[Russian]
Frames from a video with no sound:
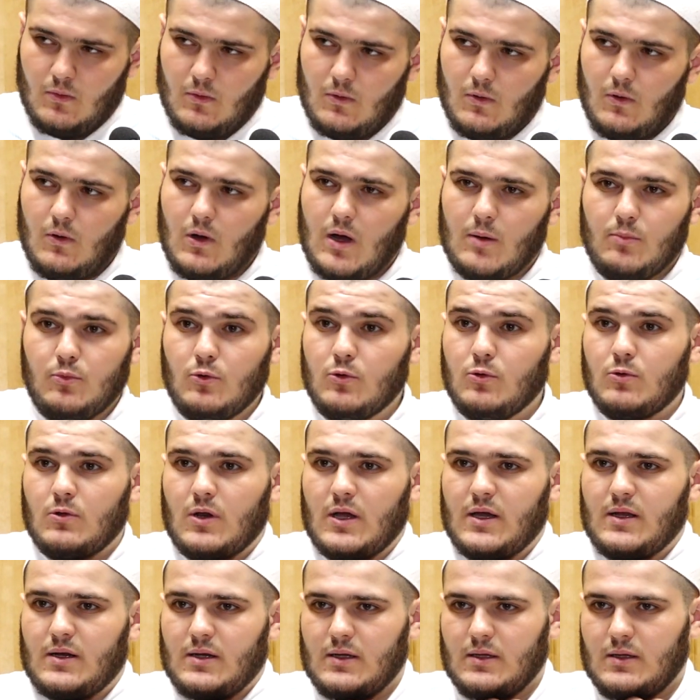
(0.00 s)
о Абу
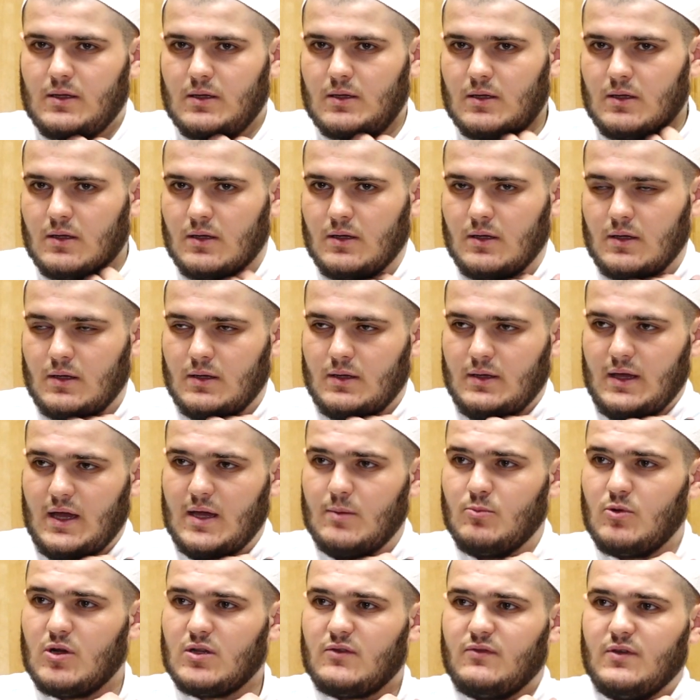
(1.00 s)
Хурайра, я
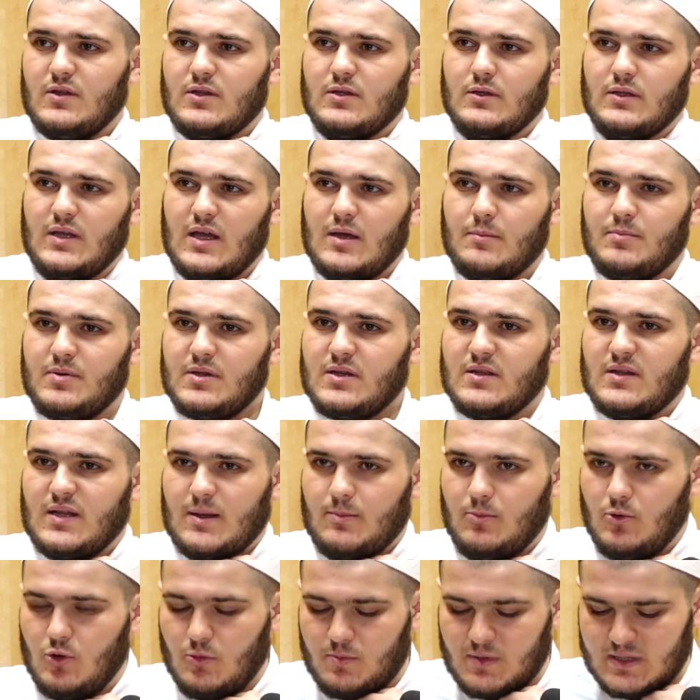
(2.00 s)
ему ответил, я перед
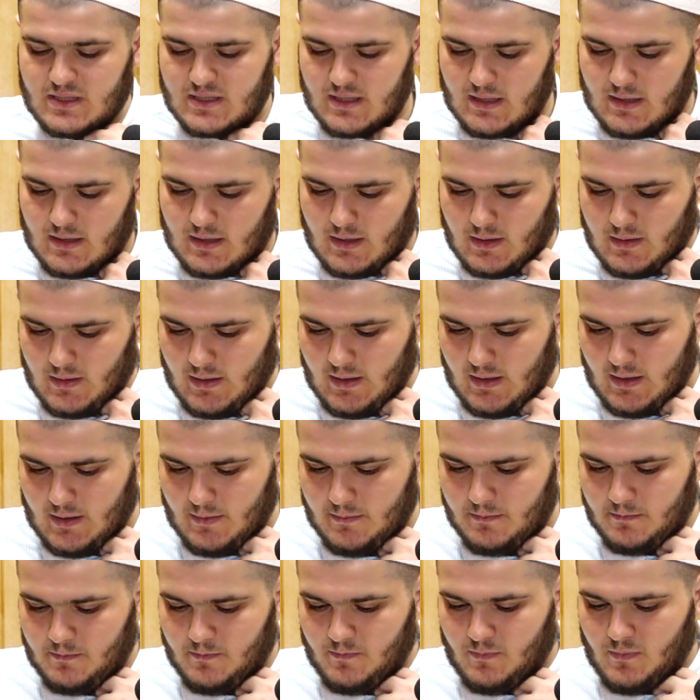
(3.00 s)
тобой, посланник Аллаха.
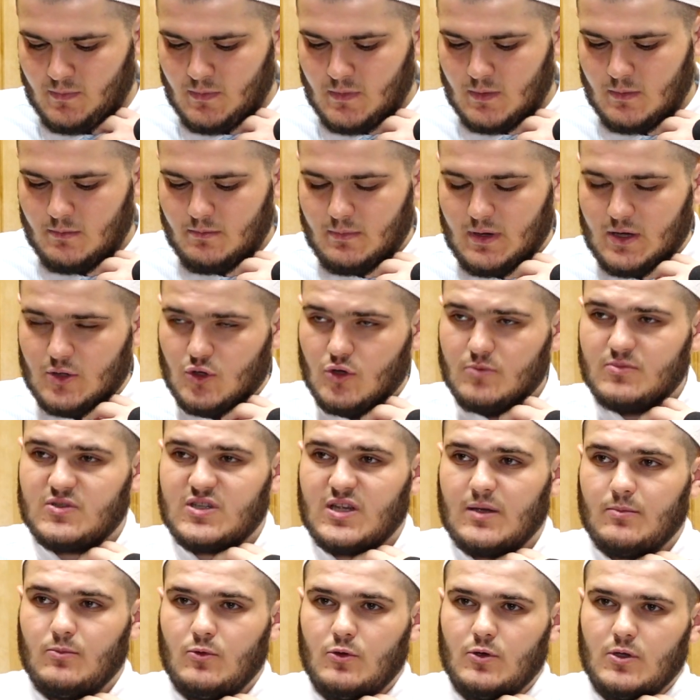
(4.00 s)
Пойдем
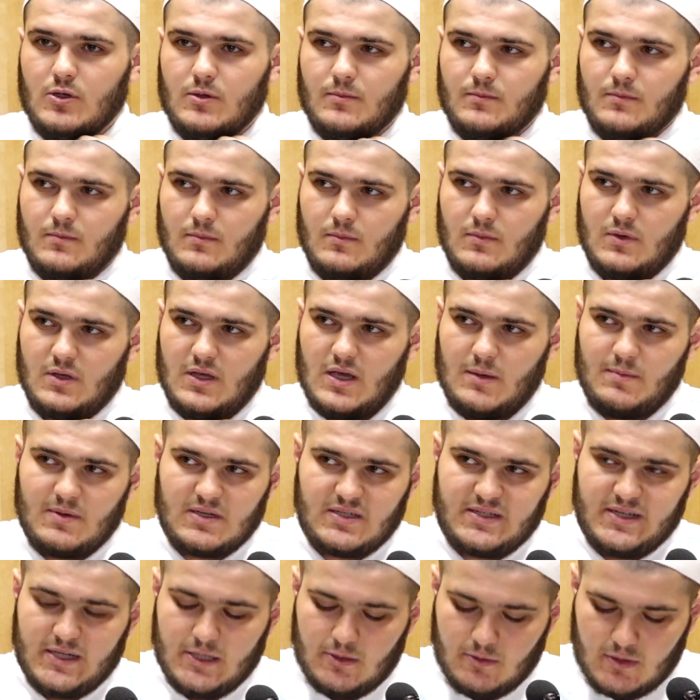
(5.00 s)
со мной. я
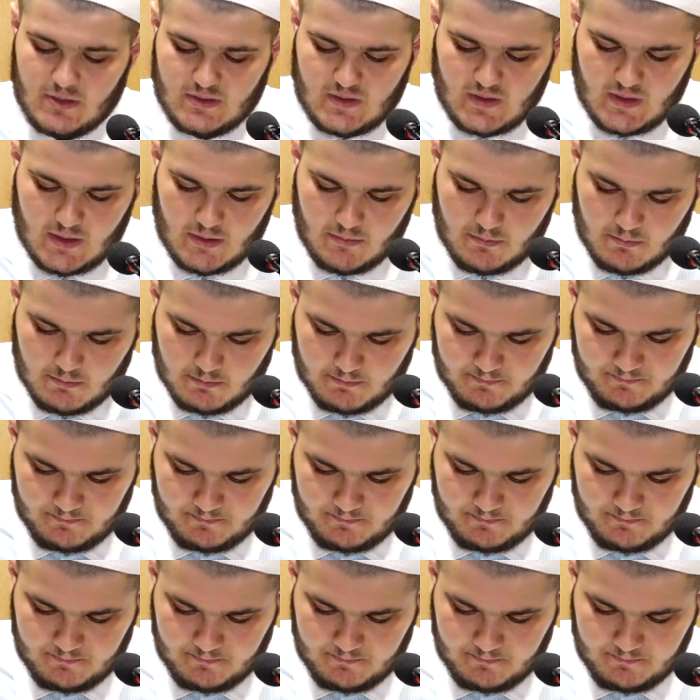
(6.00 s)
последовал за ним.